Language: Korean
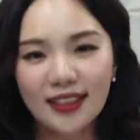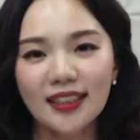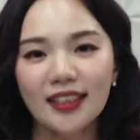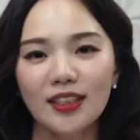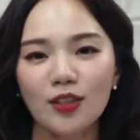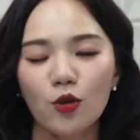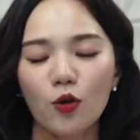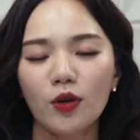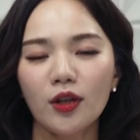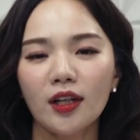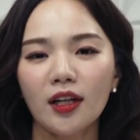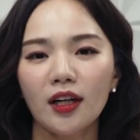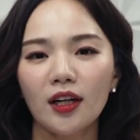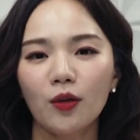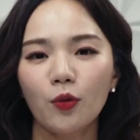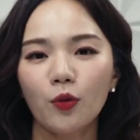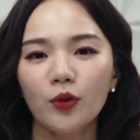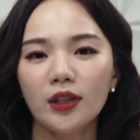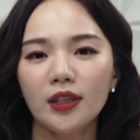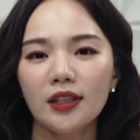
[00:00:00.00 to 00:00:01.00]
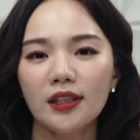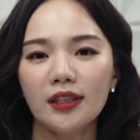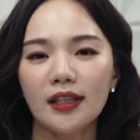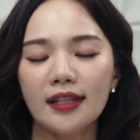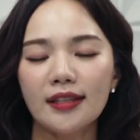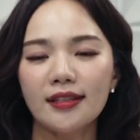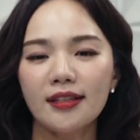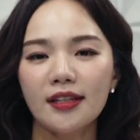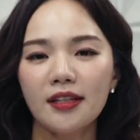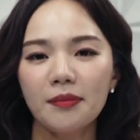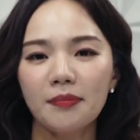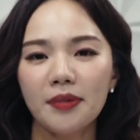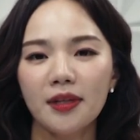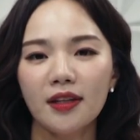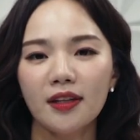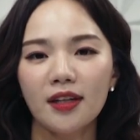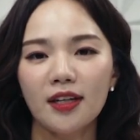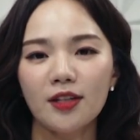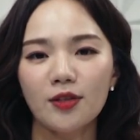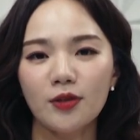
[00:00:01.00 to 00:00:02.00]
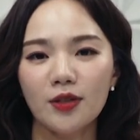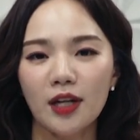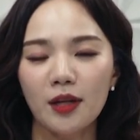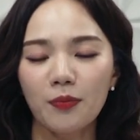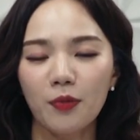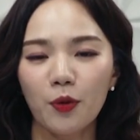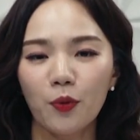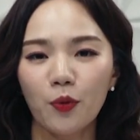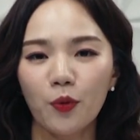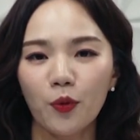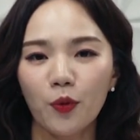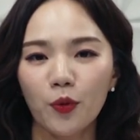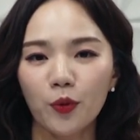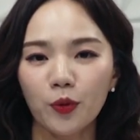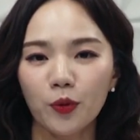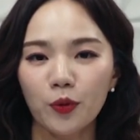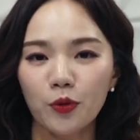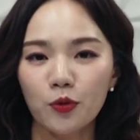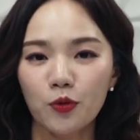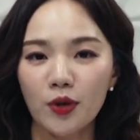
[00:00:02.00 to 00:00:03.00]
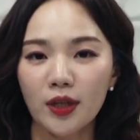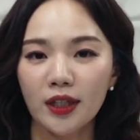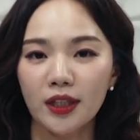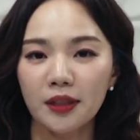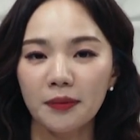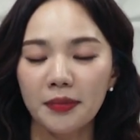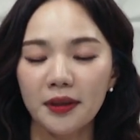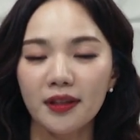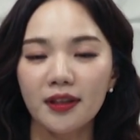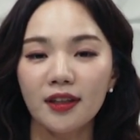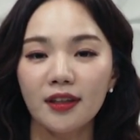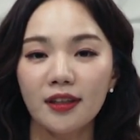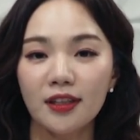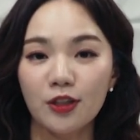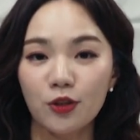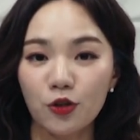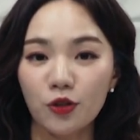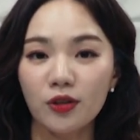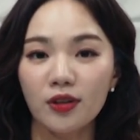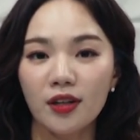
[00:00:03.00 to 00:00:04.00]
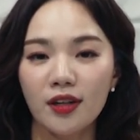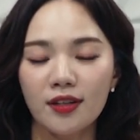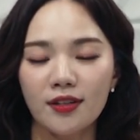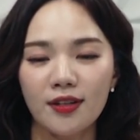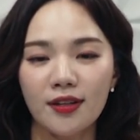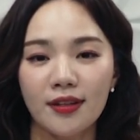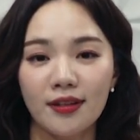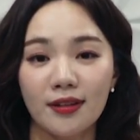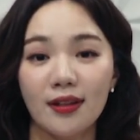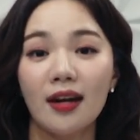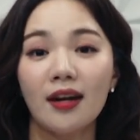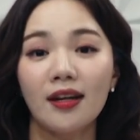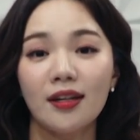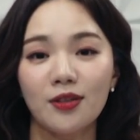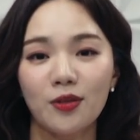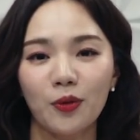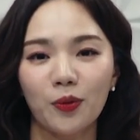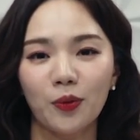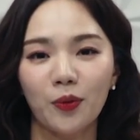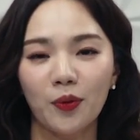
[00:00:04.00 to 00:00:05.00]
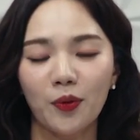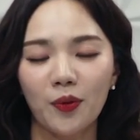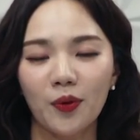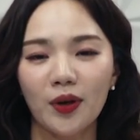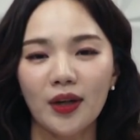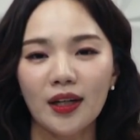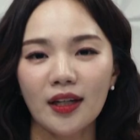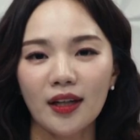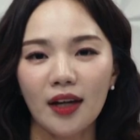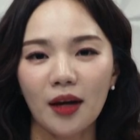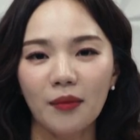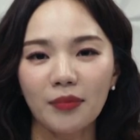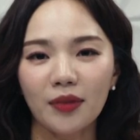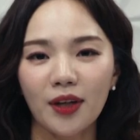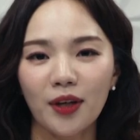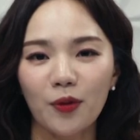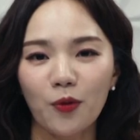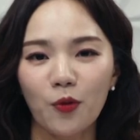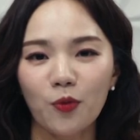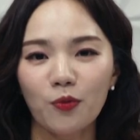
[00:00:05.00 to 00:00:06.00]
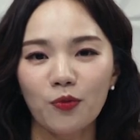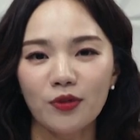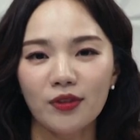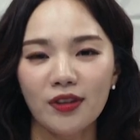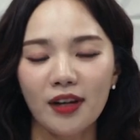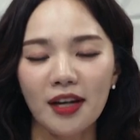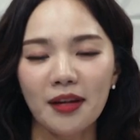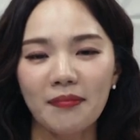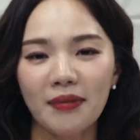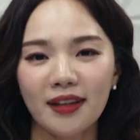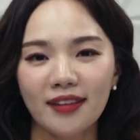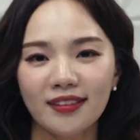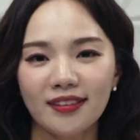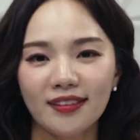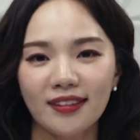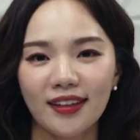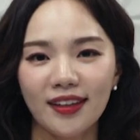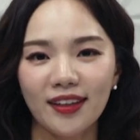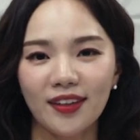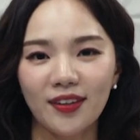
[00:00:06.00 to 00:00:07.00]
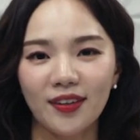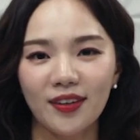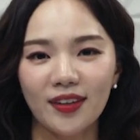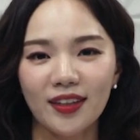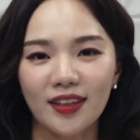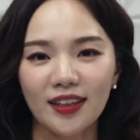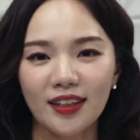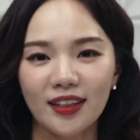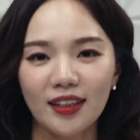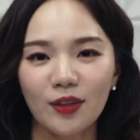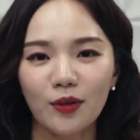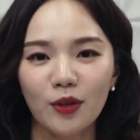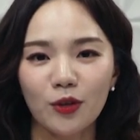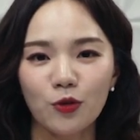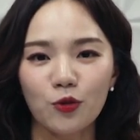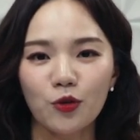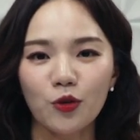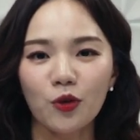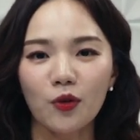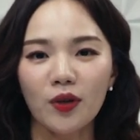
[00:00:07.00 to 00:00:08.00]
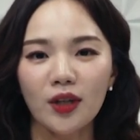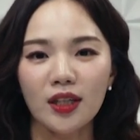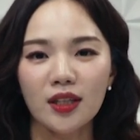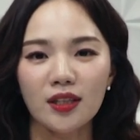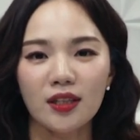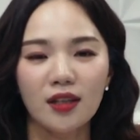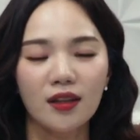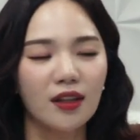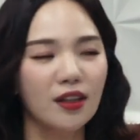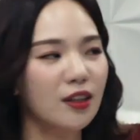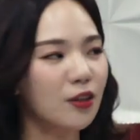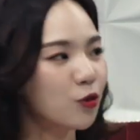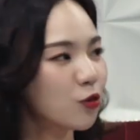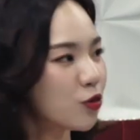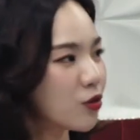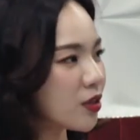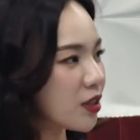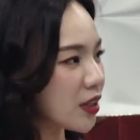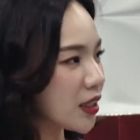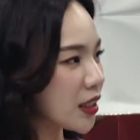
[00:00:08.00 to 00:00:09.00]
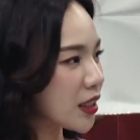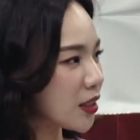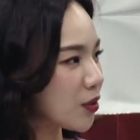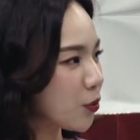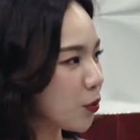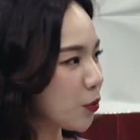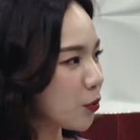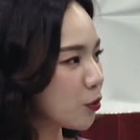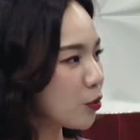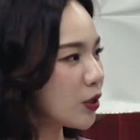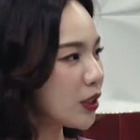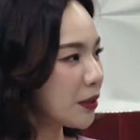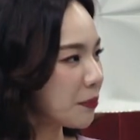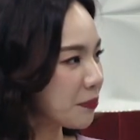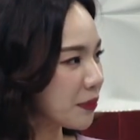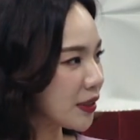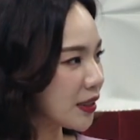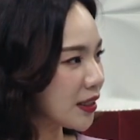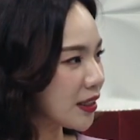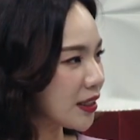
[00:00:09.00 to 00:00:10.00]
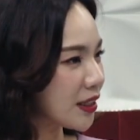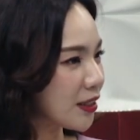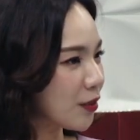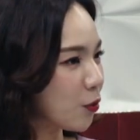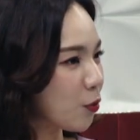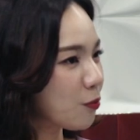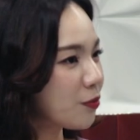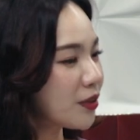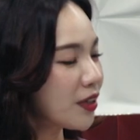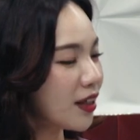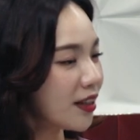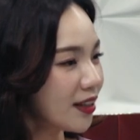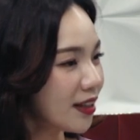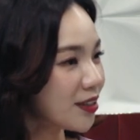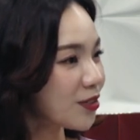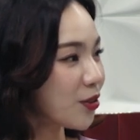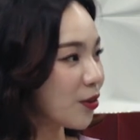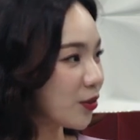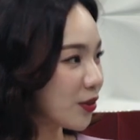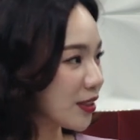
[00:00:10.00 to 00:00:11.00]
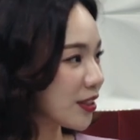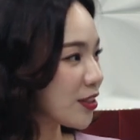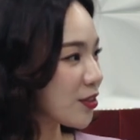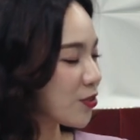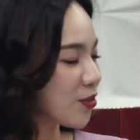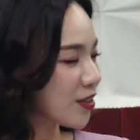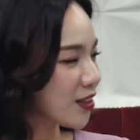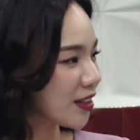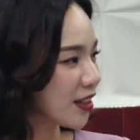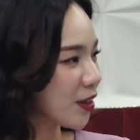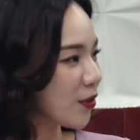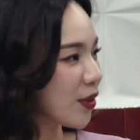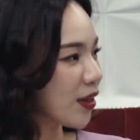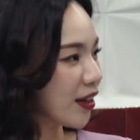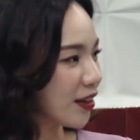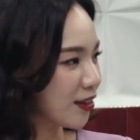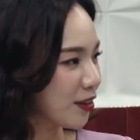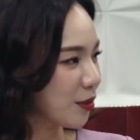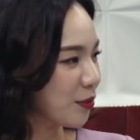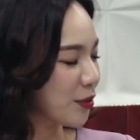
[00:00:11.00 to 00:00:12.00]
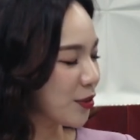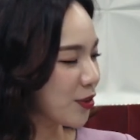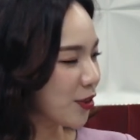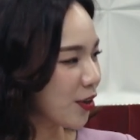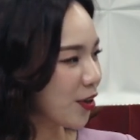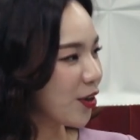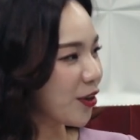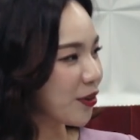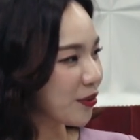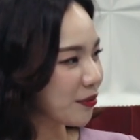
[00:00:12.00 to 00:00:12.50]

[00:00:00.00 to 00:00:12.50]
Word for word: 저희가 오늘 SLB에 대해서 살펴보고 또 최근 핀테크 이슈들에 대해서도 함께 공부를 해봤는데요. 이렇게 중요한 제 재테크 뉴스들 또 꿀팁들 오프라인에서 들을 수 있는 기회가 있다면서요?